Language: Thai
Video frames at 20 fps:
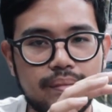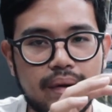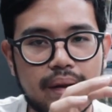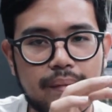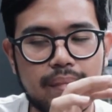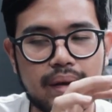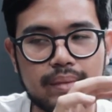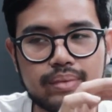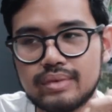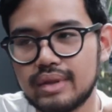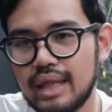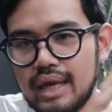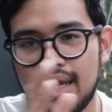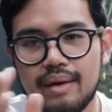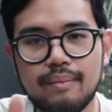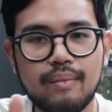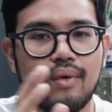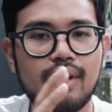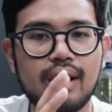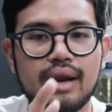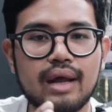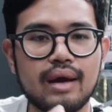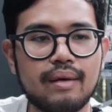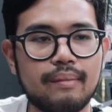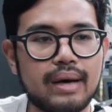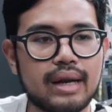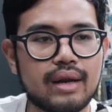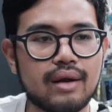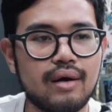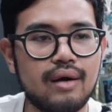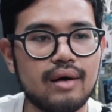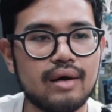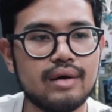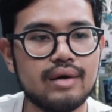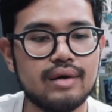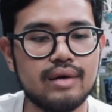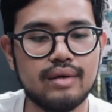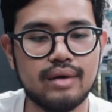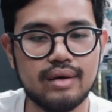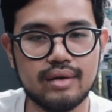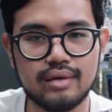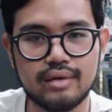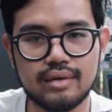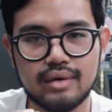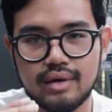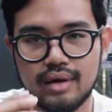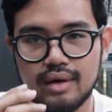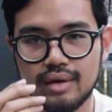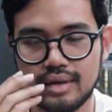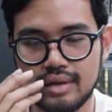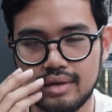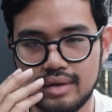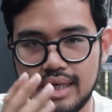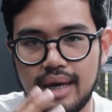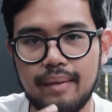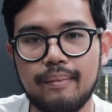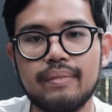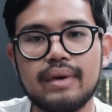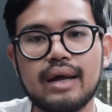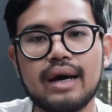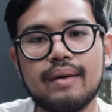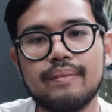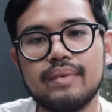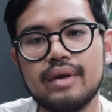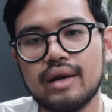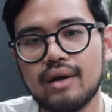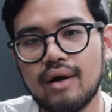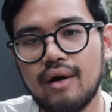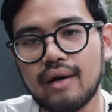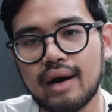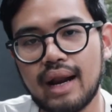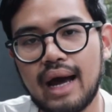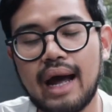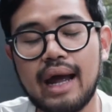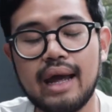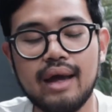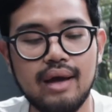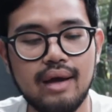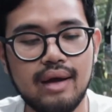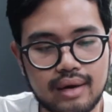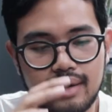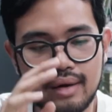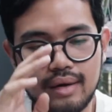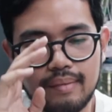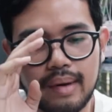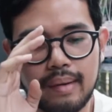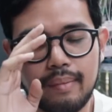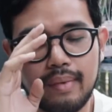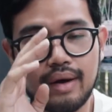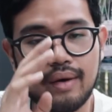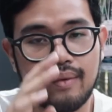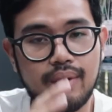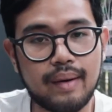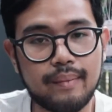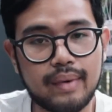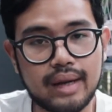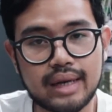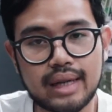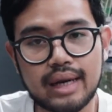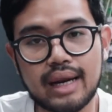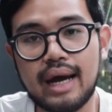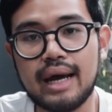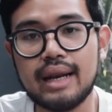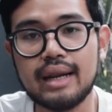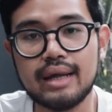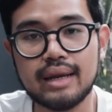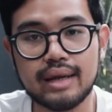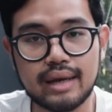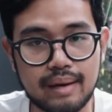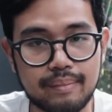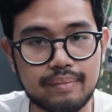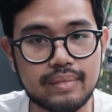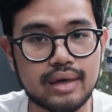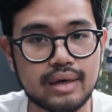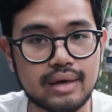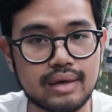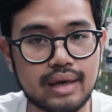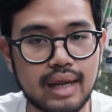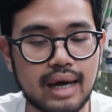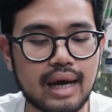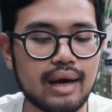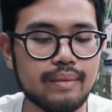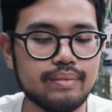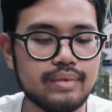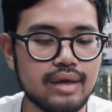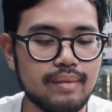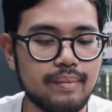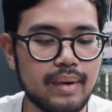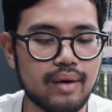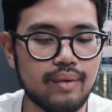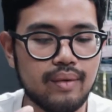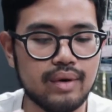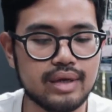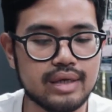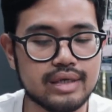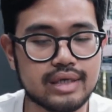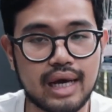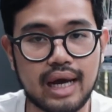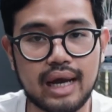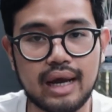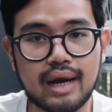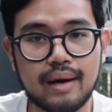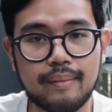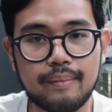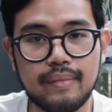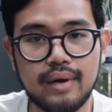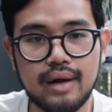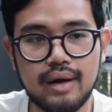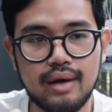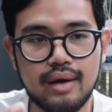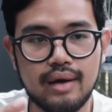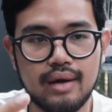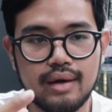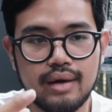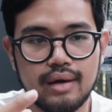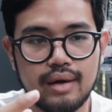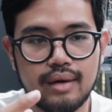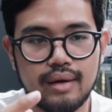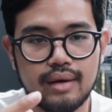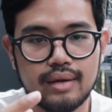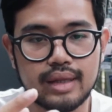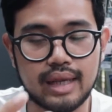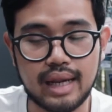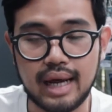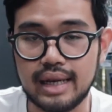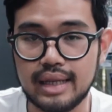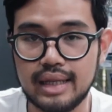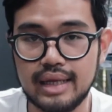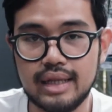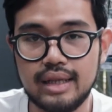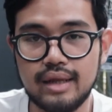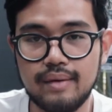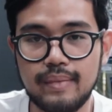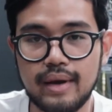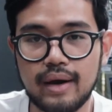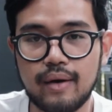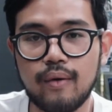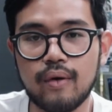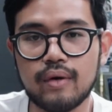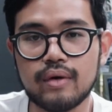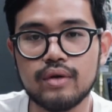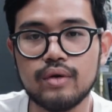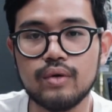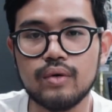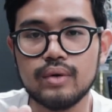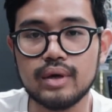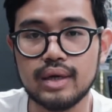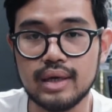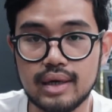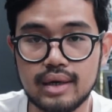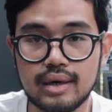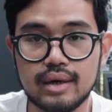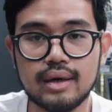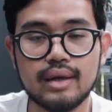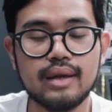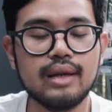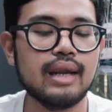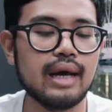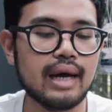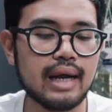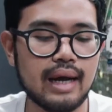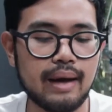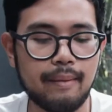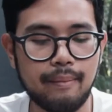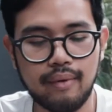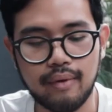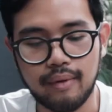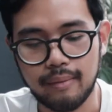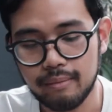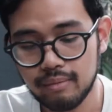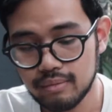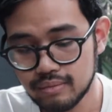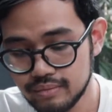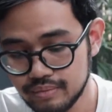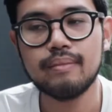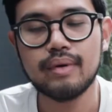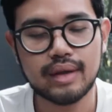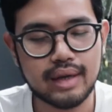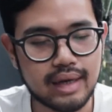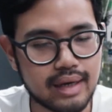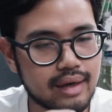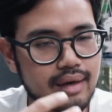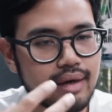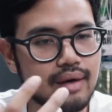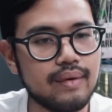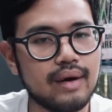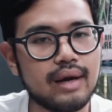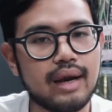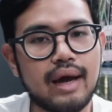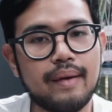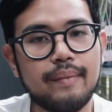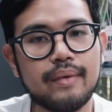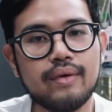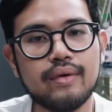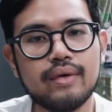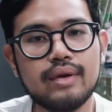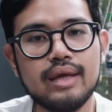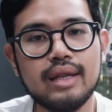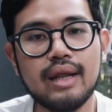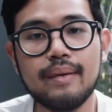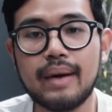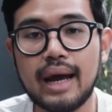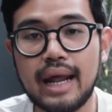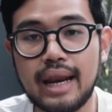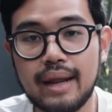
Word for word: มันแบบตีมั่วเนี่ยมันก็คือก็เจ็บนะครับเลือดออกได้ ก็คือมันมีความอันตรายในระดับหนึ่งนะครับ ที่ไม่ควรจะใช้กับสถานที่ที่มีคนอยู่เยอะๆนะครับผมเพราะฉะนั้นถ้าเกิดว่าใครเป็นคนที่ทำ